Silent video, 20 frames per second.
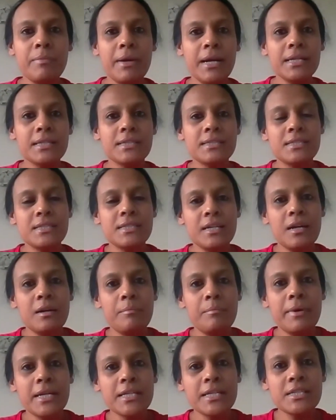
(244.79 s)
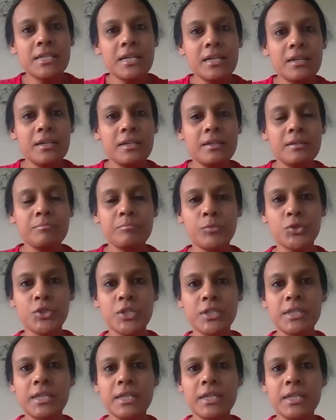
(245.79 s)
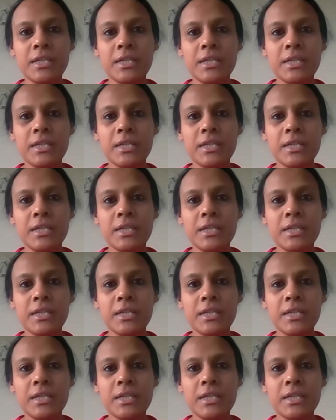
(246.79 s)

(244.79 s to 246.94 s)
যে বাচ্চা বাসায় বসে